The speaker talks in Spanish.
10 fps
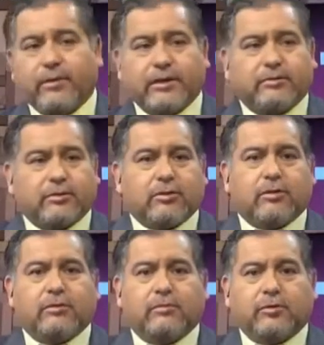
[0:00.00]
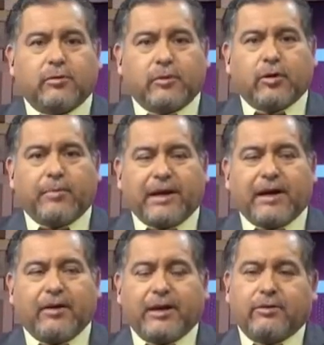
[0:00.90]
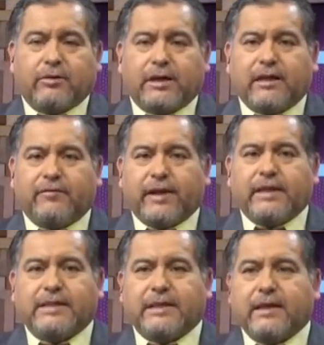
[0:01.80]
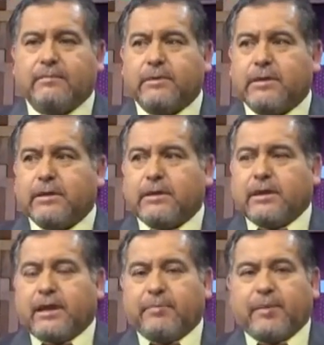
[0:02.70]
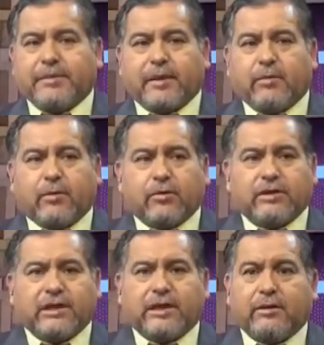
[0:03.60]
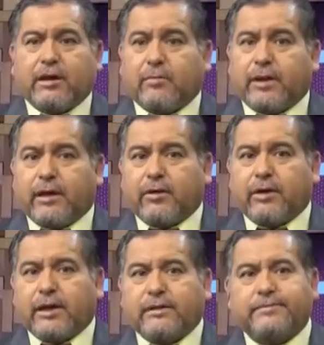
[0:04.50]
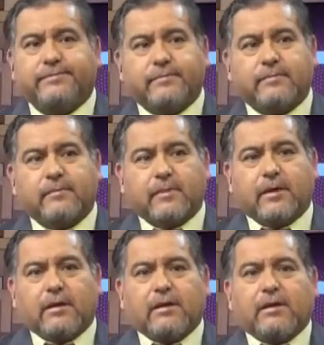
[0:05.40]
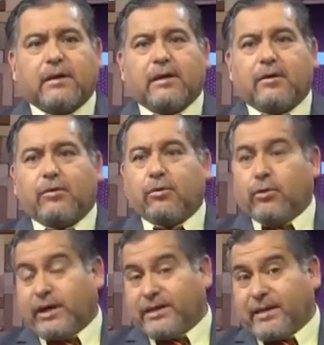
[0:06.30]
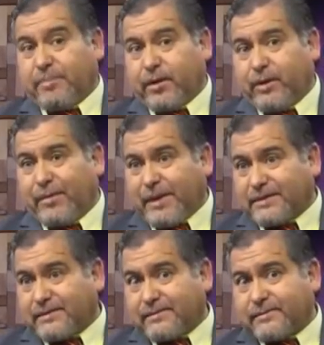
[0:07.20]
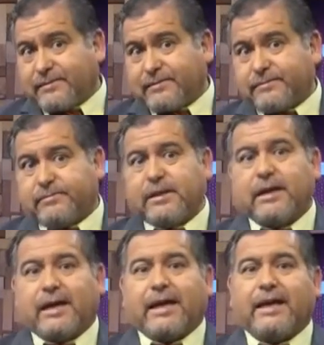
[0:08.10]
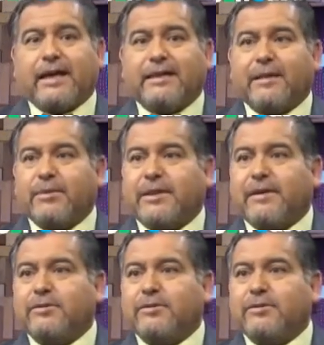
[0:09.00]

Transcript: es una situación muy, muy compleja. Ahora yo la diferencia en implementar un cordón sanitario en la comuna de Coronel eh, o en San Pedro de la Paz. Es que aquí estamos